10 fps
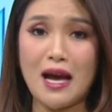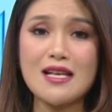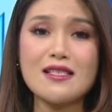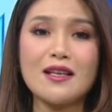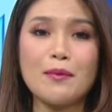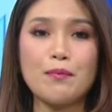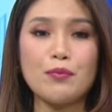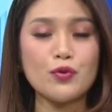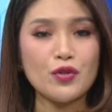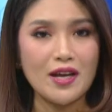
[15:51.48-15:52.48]
masih
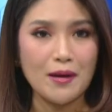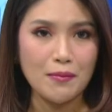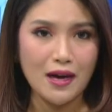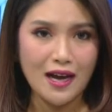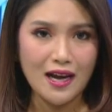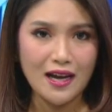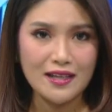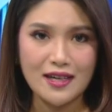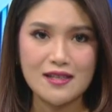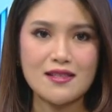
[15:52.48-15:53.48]
punya
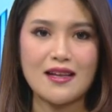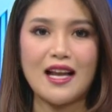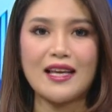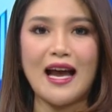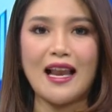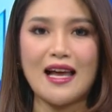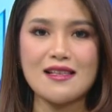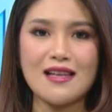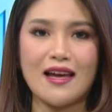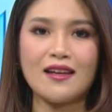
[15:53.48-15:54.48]
banyak sekali
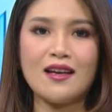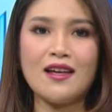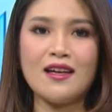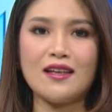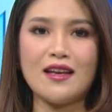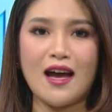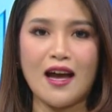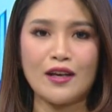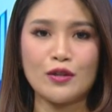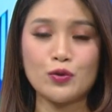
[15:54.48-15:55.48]
alasan
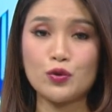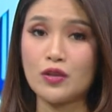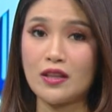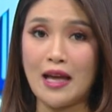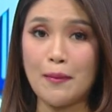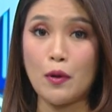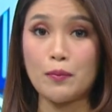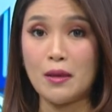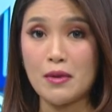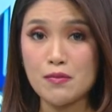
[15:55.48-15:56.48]
dan untuk tetap
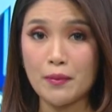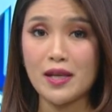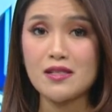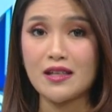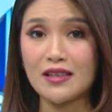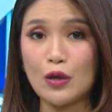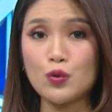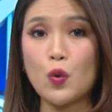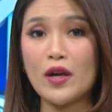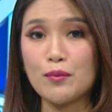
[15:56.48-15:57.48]
optimis pemirsa di
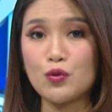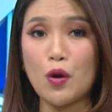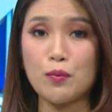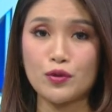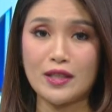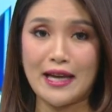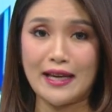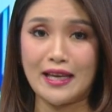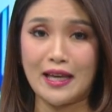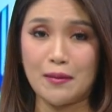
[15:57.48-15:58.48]
tahun 2023
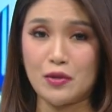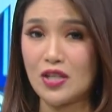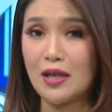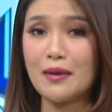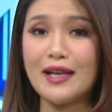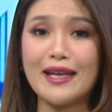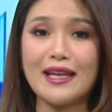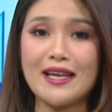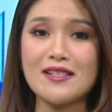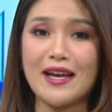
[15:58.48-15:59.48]
ini. Bicara mengenai
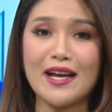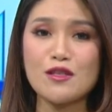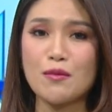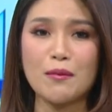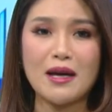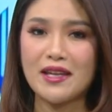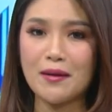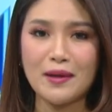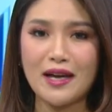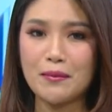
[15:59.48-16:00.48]
kinerja ekspor,
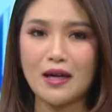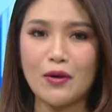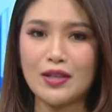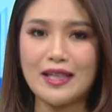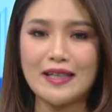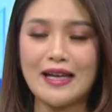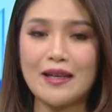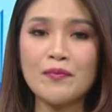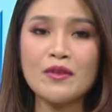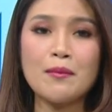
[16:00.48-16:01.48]
banyak pihak
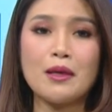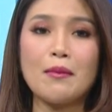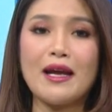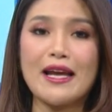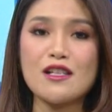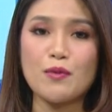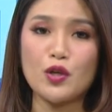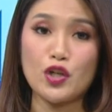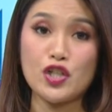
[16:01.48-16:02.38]
mengkhawatirkan pelemahan ekspor